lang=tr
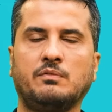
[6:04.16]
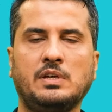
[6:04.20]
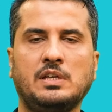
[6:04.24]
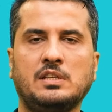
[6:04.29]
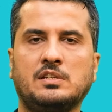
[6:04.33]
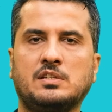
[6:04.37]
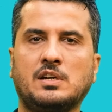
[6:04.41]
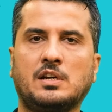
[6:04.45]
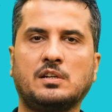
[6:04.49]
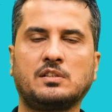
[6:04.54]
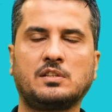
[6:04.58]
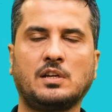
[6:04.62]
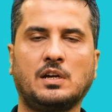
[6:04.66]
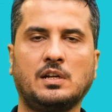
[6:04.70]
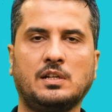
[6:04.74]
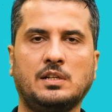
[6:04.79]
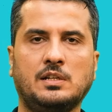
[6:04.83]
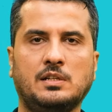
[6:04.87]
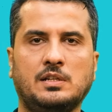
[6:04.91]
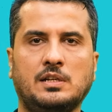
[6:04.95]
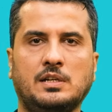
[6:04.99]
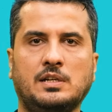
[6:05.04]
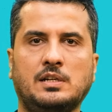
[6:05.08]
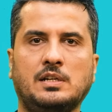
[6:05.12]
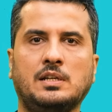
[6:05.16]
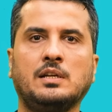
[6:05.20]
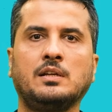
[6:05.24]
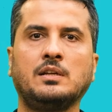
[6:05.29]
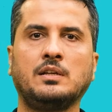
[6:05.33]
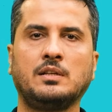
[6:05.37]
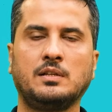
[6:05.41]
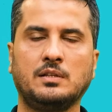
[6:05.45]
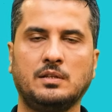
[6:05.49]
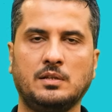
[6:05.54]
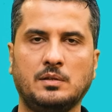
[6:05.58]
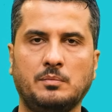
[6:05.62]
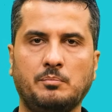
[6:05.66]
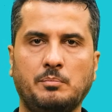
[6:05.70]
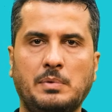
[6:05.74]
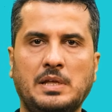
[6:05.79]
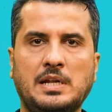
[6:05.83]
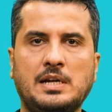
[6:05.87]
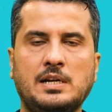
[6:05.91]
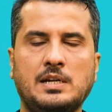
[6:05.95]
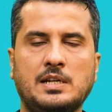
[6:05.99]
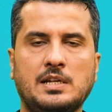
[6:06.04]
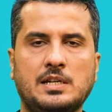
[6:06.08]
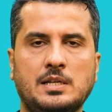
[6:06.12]
ve idrar tahlilleriyle
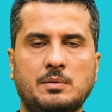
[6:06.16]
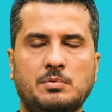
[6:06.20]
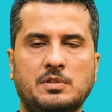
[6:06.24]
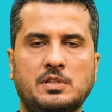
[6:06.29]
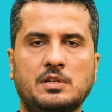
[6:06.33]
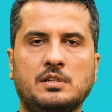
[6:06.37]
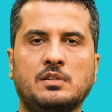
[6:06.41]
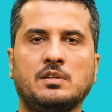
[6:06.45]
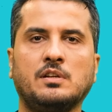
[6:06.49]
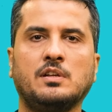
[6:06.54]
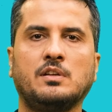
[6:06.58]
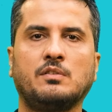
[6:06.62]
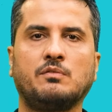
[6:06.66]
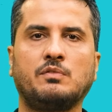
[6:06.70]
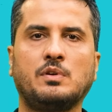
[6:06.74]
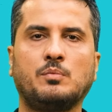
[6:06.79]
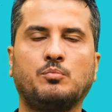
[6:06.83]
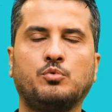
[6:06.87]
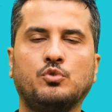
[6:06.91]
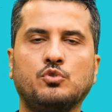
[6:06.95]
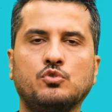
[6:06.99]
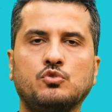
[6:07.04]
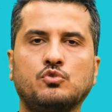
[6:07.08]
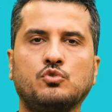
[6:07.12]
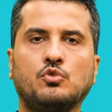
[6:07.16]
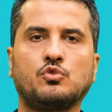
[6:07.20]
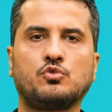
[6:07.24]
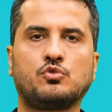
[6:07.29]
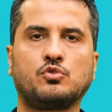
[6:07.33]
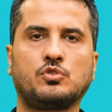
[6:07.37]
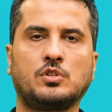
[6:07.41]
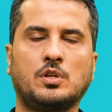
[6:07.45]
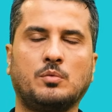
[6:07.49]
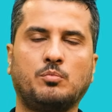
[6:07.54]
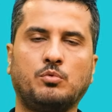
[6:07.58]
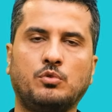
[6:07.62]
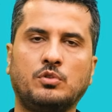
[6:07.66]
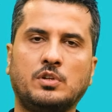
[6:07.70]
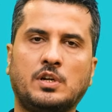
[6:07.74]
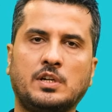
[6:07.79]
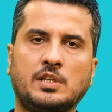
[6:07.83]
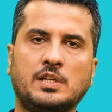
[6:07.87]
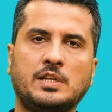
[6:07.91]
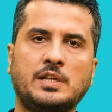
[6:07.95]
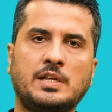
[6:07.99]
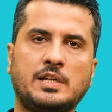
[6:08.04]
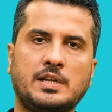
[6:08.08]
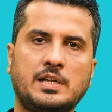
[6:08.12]
belirlenebilir ve bunun sonucunda
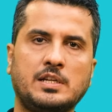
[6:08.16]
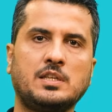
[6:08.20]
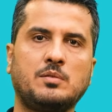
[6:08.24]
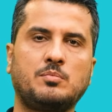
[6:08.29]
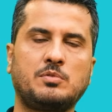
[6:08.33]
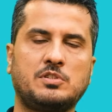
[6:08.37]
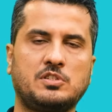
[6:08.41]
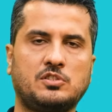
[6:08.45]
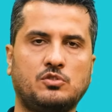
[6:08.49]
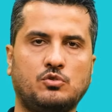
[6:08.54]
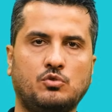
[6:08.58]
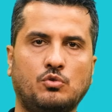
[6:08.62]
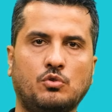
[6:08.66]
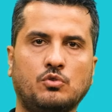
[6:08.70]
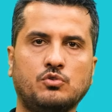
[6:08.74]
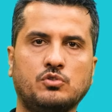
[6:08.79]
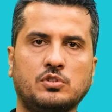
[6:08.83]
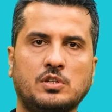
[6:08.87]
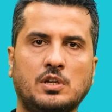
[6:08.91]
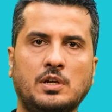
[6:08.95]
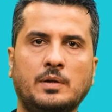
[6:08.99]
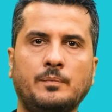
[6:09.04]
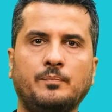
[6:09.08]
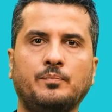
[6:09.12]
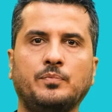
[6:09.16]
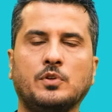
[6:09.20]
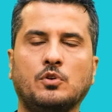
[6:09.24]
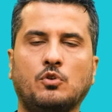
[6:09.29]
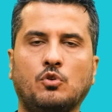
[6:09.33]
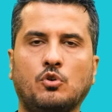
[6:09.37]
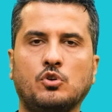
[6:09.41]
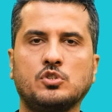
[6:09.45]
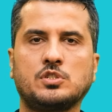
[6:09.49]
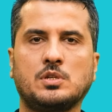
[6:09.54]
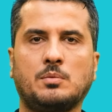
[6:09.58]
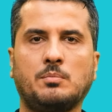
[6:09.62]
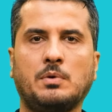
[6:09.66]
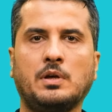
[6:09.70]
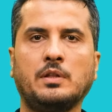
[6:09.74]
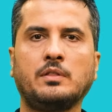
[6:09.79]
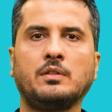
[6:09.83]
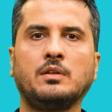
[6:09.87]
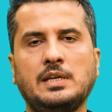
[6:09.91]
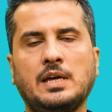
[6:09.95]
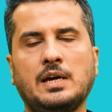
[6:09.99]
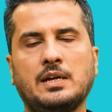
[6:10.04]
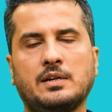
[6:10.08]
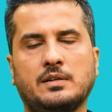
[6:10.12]
bunlardan herhangi birisi yoksa o zaman
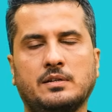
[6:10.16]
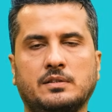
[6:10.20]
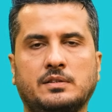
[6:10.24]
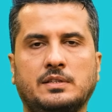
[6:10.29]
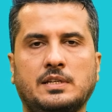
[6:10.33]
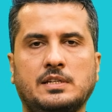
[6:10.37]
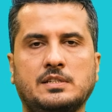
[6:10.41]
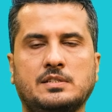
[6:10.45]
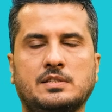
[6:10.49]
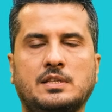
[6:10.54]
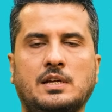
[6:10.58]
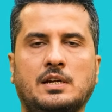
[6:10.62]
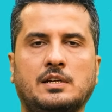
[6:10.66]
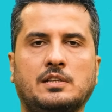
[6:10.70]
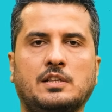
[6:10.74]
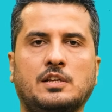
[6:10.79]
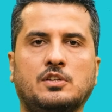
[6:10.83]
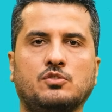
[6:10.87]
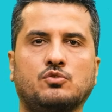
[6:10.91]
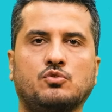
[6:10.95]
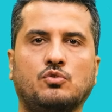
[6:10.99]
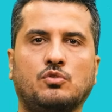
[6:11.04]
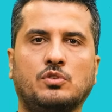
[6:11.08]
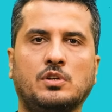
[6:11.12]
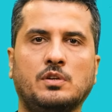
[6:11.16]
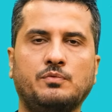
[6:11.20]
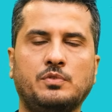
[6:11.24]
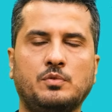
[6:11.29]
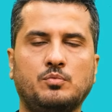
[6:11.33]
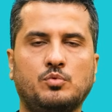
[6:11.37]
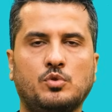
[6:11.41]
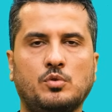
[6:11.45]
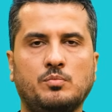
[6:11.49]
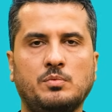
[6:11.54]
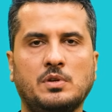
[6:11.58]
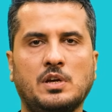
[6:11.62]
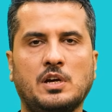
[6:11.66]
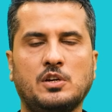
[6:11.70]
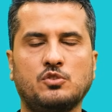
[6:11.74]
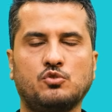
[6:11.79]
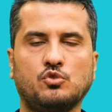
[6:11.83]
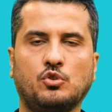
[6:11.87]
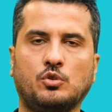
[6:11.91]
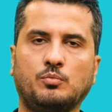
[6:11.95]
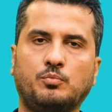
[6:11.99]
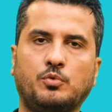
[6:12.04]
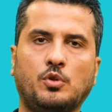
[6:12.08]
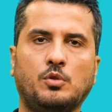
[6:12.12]
diğer testlerden sonra
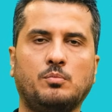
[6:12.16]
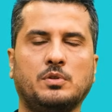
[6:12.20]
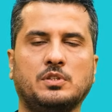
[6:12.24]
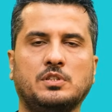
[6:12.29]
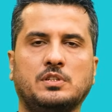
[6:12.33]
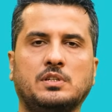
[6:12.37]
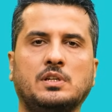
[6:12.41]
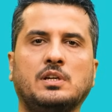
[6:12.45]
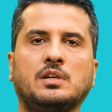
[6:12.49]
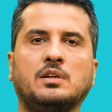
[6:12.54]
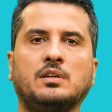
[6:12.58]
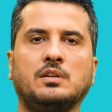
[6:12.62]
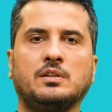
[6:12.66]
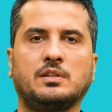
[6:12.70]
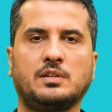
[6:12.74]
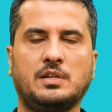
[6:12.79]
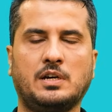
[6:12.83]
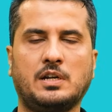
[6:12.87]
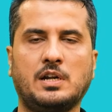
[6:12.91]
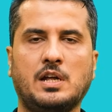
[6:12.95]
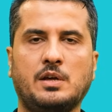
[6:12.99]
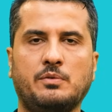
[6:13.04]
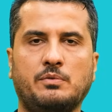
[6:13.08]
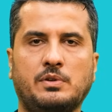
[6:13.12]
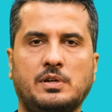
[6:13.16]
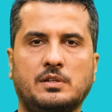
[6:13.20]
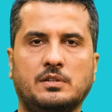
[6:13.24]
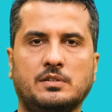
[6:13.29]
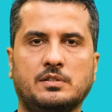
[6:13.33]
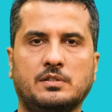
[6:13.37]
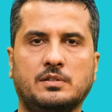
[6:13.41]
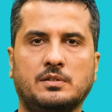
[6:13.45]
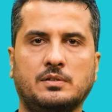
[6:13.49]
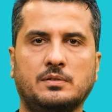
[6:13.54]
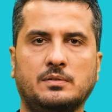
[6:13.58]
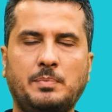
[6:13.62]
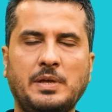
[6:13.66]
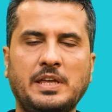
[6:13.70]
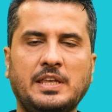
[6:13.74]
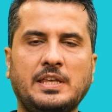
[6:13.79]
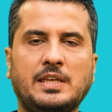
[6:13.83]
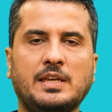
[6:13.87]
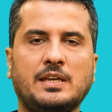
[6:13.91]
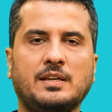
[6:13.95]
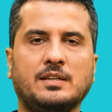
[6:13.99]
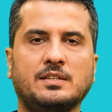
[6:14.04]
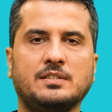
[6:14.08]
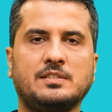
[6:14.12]
fibromiyacı olup olmadığına karar verilir.
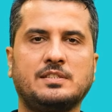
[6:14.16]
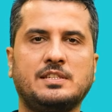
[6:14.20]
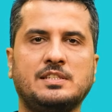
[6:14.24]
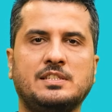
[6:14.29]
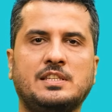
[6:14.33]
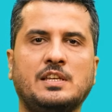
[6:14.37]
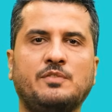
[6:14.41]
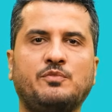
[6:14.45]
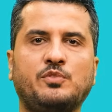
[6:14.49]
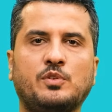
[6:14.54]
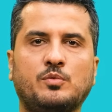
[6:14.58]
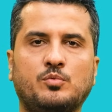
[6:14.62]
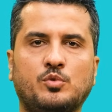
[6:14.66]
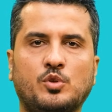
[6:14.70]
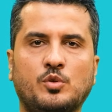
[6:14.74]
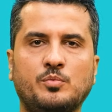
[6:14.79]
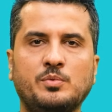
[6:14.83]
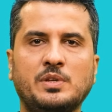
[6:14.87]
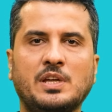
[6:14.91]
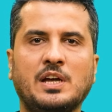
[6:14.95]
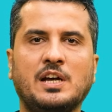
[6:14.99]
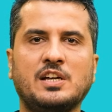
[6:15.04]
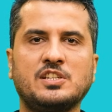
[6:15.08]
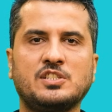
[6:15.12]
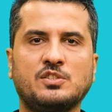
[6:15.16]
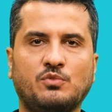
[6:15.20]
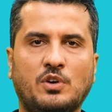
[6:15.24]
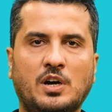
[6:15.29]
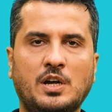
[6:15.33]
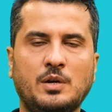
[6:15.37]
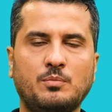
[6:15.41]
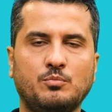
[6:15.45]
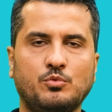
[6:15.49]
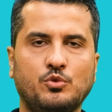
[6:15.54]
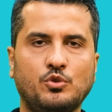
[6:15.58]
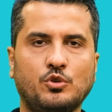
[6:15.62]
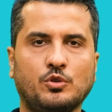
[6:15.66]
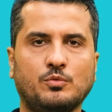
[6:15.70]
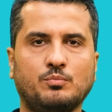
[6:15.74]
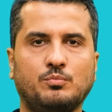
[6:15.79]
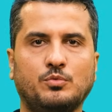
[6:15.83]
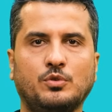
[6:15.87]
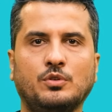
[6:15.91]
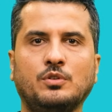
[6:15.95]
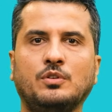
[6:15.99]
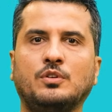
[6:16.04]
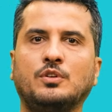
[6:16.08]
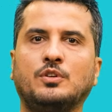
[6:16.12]
Peki sizde fibromiyacı var mı yok
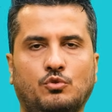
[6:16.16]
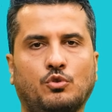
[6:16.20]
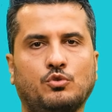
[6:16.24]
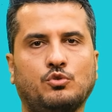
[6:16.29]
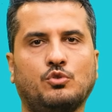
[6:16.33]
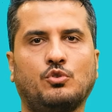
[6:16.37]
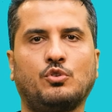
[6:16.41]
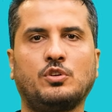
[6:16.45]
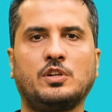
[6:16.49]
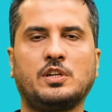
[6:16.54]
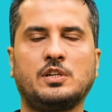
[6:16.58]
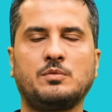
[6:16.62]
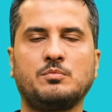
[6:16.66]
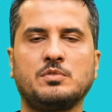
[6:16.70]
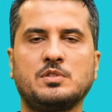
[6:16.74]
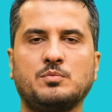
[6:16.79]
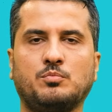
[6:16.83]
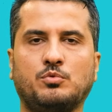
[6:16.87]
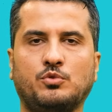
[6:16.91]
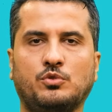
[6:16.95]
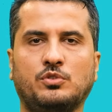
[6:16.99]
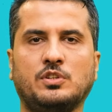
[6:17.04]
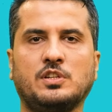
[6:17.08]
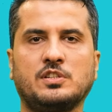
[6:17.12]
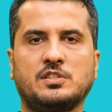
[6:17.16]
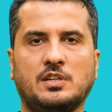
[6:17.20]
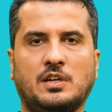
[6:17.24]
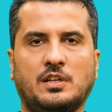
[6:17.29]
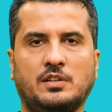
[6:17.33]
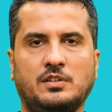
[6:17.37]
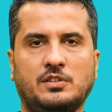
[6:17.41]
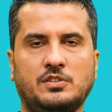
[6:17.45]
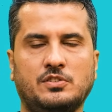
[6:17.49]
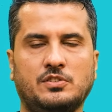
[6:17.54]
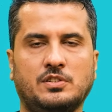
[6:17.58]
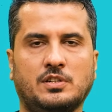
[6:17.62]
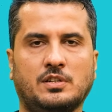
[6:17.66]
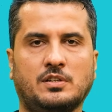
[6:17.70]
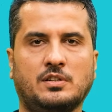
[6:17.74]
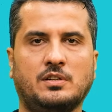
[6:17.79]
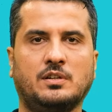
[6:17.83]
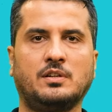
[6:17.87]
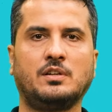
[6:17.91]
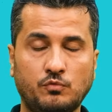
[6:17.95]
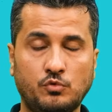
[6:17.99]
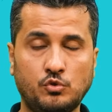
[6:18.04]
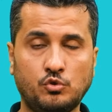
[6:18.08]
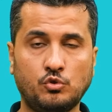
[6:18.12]
mu? Doktorlarımız bunu nasıl anlayacak?
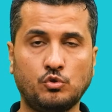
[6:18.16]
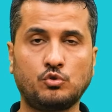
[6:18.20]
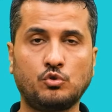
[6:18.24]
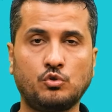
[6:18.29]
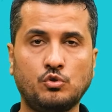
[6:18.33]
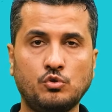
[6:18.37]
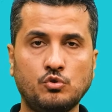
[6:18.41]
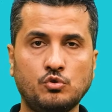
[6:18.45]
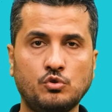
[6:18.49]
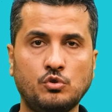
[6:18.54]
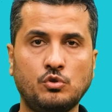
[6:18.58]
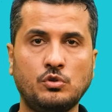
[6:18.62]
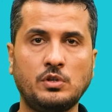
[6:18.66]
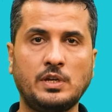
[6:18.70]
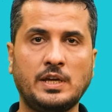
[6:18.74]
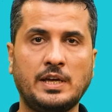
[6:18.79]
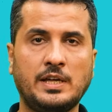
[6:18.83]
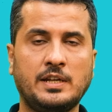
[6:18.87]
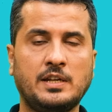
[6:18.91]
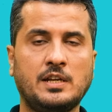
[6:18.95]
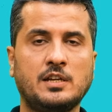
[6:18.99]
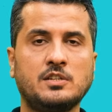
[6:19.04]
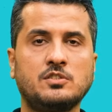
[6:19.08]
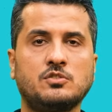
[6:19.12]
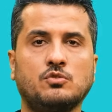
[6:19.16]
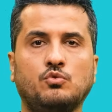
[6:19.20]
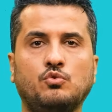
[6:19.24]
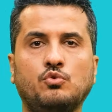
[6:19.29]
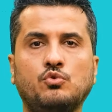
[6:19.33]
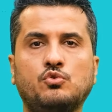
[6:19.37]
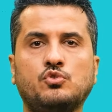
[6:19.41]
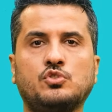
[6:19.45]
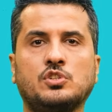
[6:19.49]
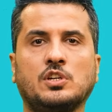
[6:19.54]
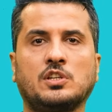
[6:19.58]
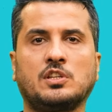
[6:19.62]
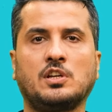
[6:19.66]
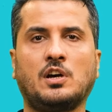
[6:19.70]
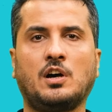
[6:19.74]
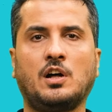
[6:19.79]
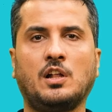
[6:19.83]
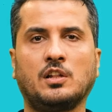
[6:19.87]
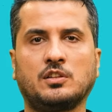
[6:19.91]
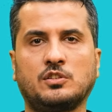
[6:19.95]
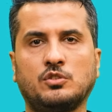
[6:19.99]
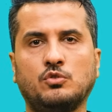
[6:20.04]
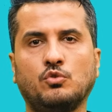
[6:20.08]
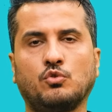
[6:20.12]
Vücudunuzun en az 3 ya da
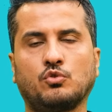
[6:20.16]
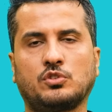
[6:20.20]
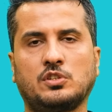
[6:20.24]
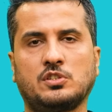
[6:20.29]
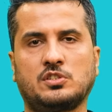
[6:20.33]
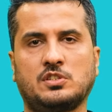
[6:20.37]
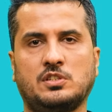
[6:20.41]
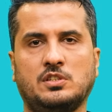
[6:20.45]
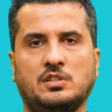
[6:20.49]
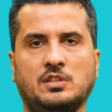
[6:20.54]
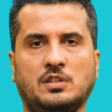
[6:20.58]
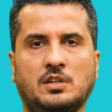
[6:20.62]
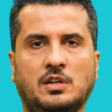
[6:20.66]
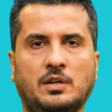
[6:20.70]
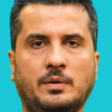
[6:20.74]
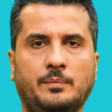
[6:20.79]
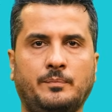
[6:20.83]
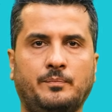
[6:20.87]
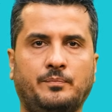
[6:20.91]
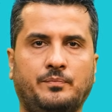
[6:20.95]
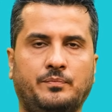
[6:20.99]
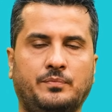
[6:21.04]
6 noktasında